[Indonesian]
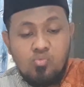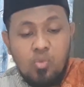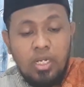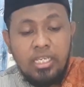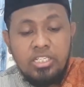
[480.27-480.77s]

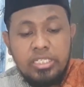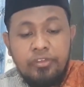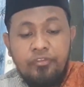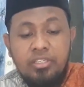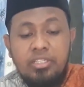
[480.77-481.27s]
wa
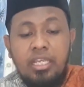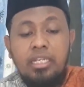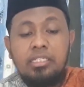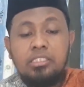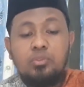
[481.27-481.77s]
laysa fi
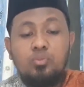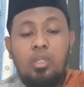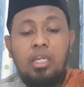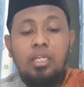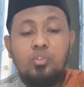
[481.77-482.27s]
dhalika
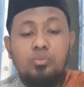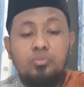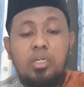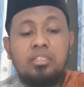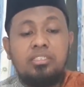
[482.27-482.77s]

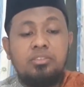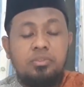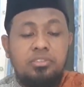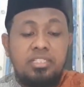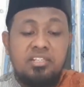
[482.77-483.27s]
du'a'un
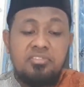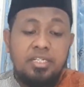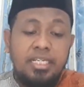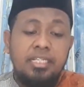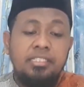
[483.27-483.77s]
muaqqatun saya
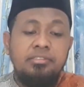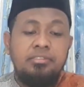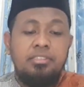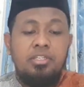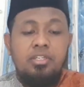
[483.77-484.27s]

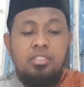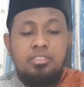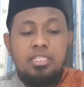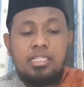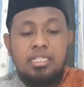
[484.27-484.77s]
senang
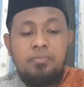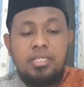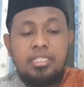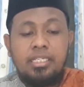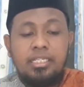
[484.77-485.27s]
jika
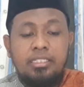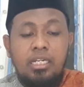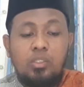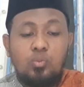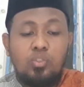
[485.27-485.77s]
dibacakan
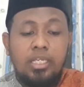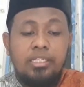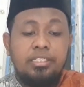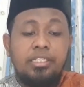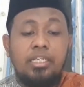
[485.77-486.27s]

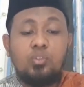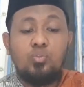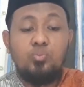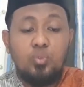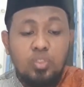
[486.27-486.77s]
Al-Qur'an di dekat
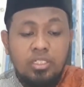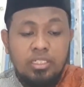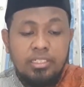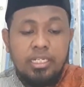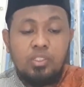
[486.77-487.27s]
kubur
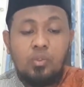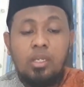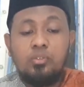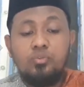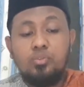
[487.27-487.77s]
dan
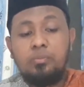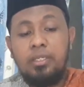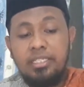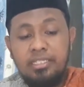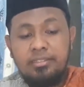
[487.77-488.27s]
doa untuk
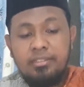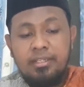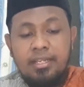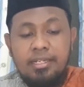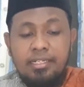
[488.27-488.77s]
mayit
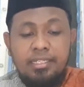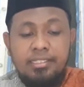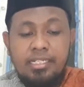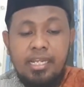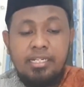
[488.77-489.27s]
dan
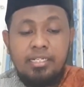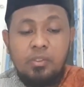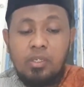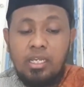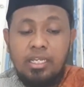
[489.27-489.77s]
tidak ada
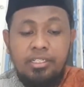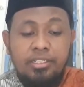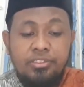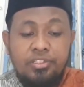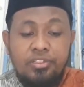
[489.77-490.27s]
doa
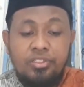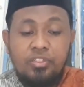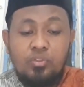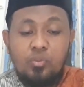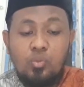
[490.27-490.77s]

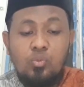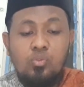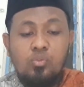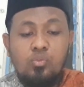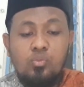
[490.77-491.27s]

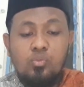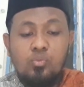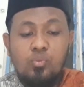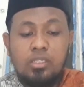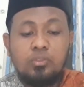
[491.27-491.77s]
tertentu
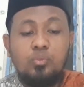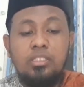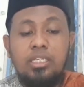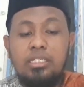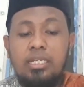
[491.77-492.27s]

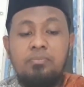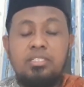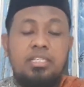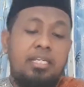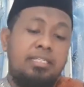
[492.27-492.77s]
waktunya dalam
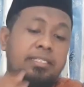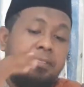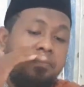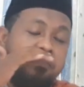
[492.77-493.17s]
masalah ini.